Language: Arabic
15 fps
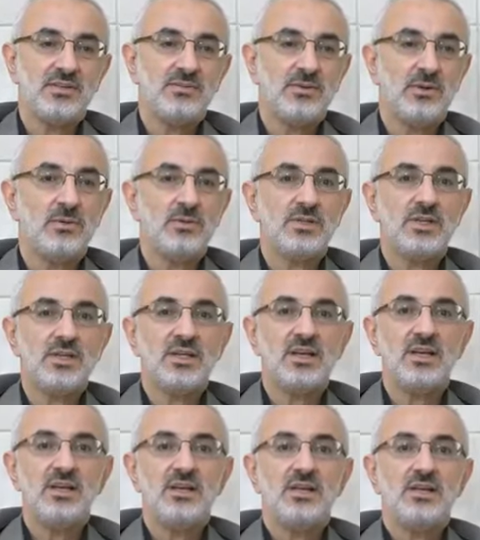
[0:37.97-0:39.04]
فقلت
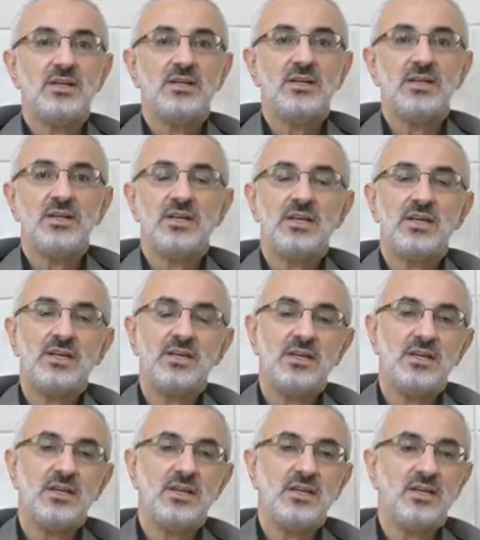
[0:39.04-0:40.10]
لك لكي
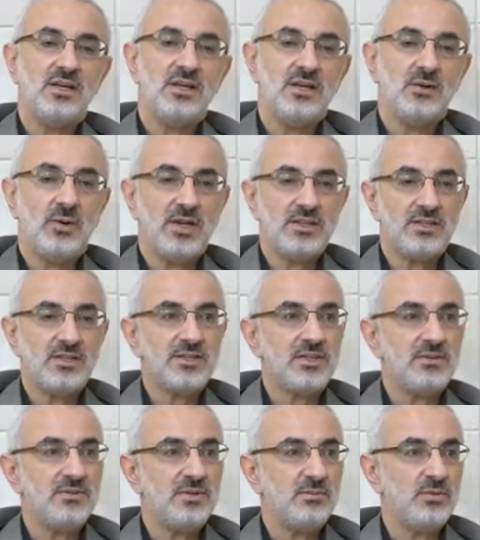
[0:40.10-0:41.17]
احدثك
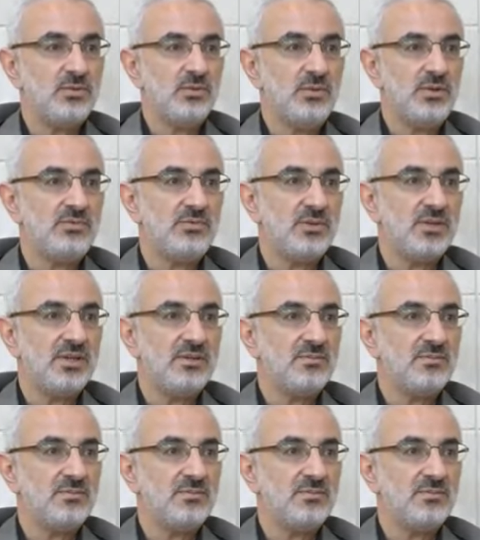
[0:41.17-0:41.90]
في الموضوع الفلاني،